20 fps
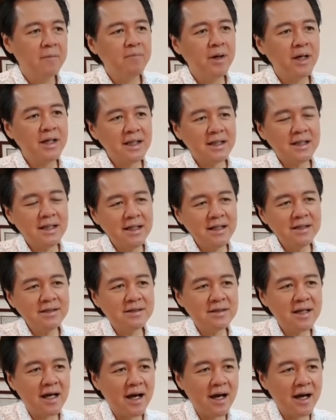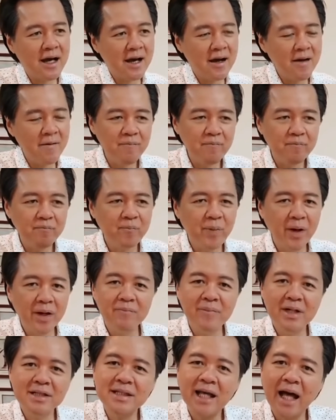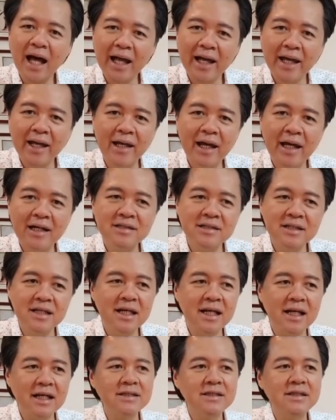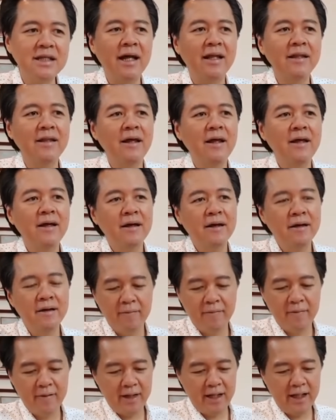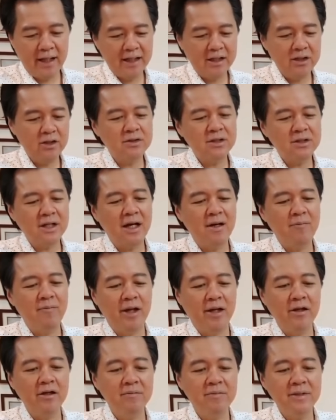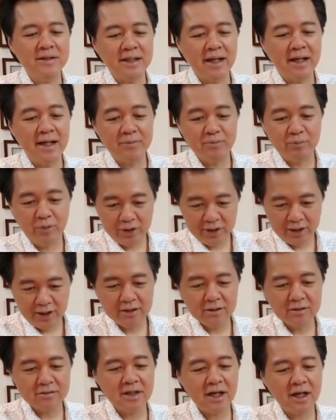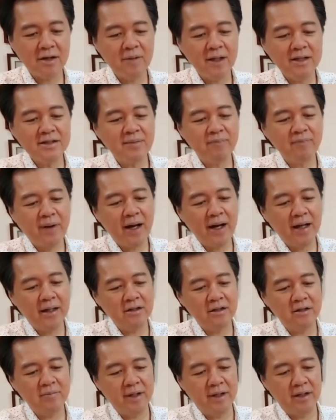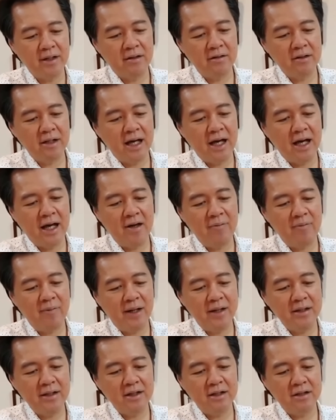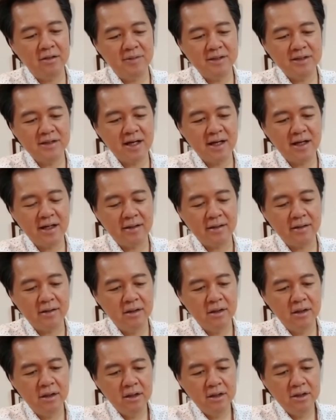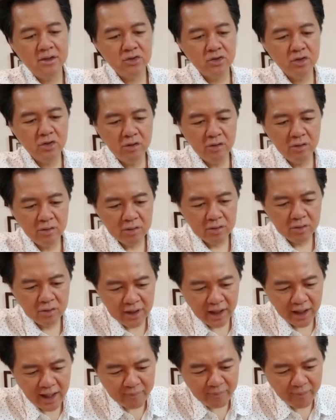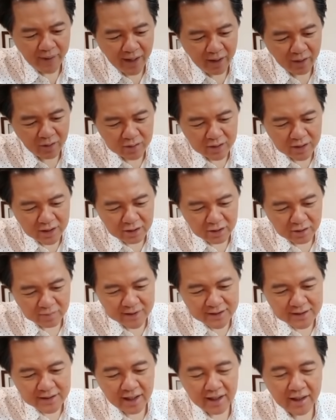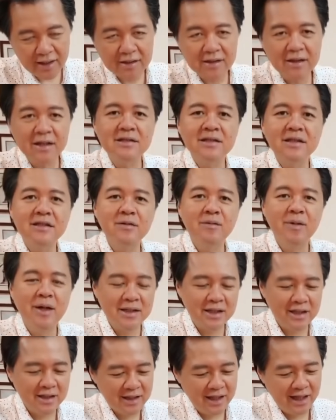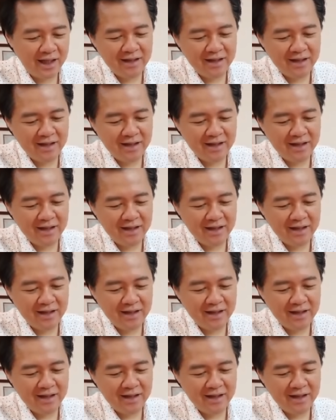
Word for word: Pagdating sa pagmasahe, ang secret dyan, like ito sa kamay ko, masakit. Pwede rin to sa kamay sa pa. Ito, meron ako nakakapa dito, masakit. So, nung nakapa ako dito masakit, kasi tumatanda